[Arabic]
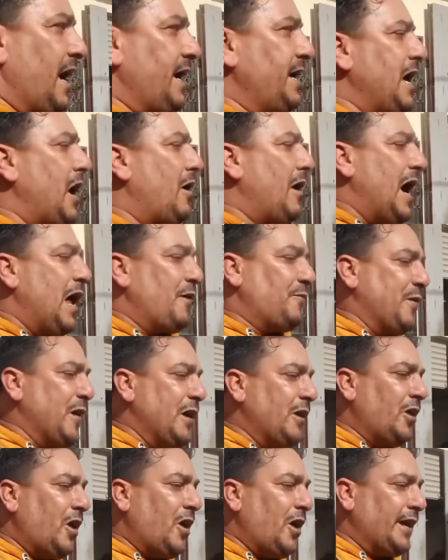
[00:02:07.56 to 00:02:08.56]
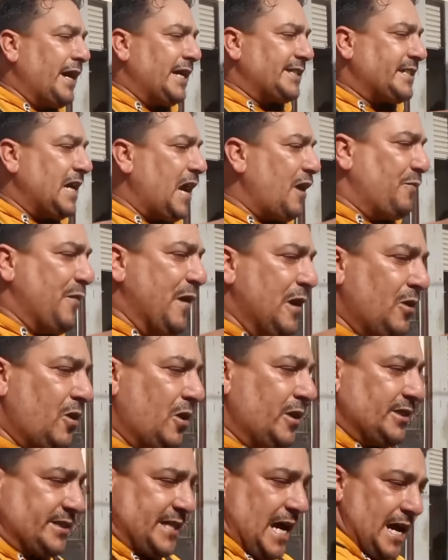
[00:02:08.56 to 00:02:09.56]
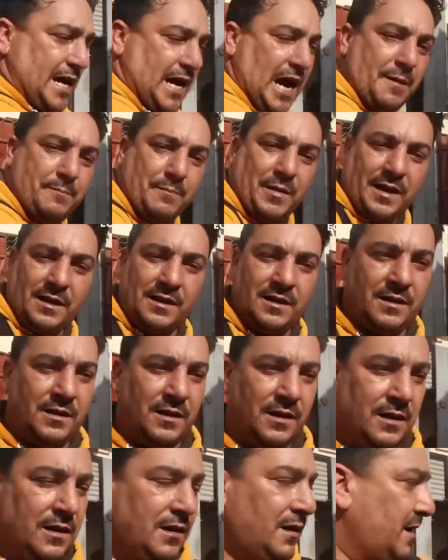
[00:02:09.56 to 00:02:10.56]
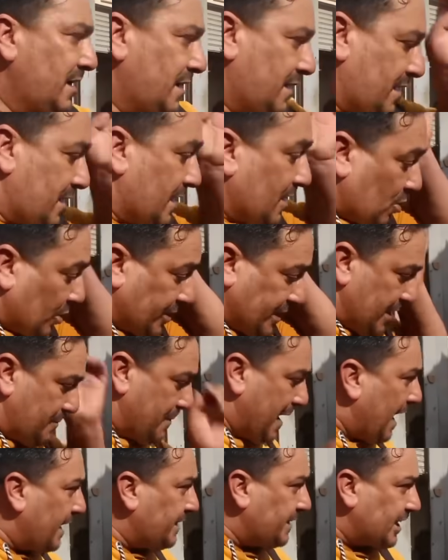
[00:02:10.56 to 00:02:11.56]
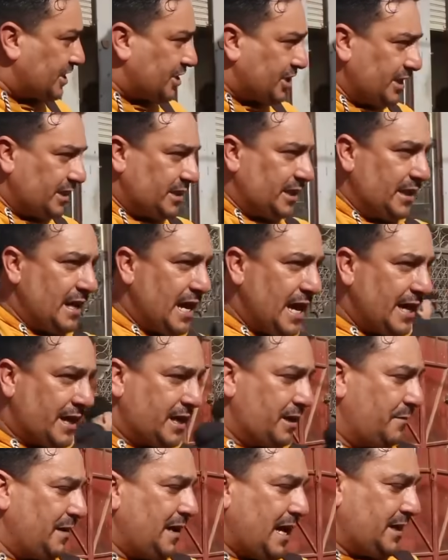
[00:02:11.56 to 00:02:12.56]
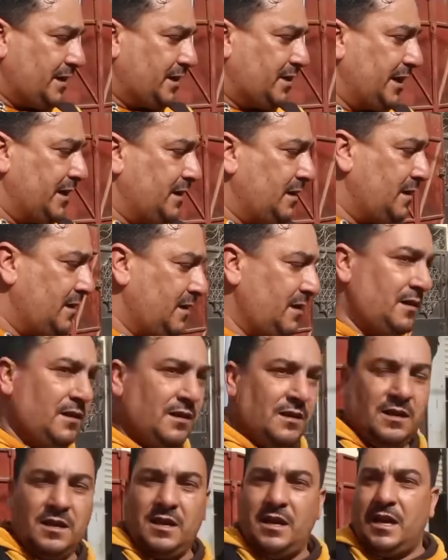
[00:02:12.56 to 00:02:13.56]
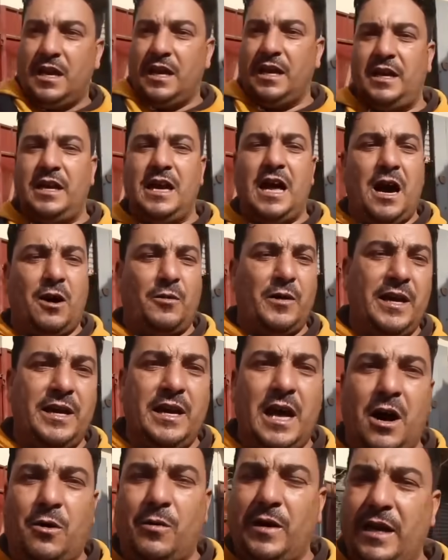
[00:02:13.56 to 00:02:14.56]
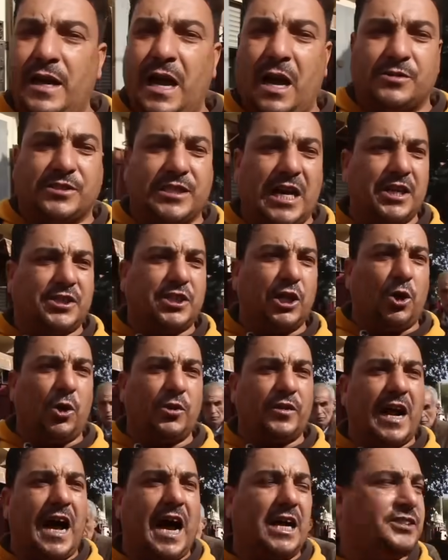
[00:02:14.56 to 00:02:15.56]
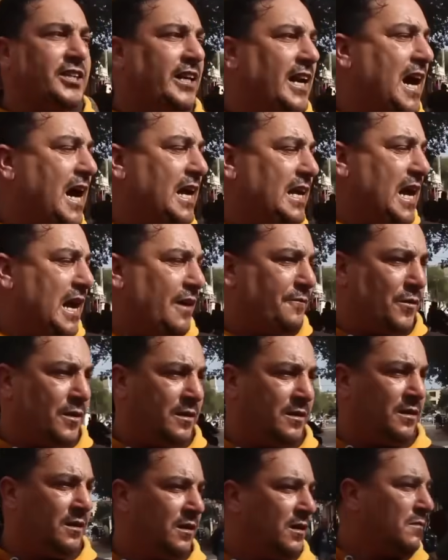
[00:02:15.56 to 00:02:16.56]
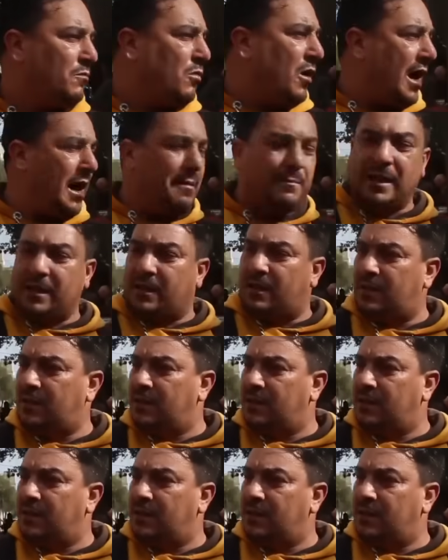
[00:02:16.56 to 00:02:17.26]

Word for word: هي 2000 ونص 2000 ونص هاك عمر اختي ما عندك شدي هاكي من عندي هي ايوا ايوا صاشي خضره 10000 محمد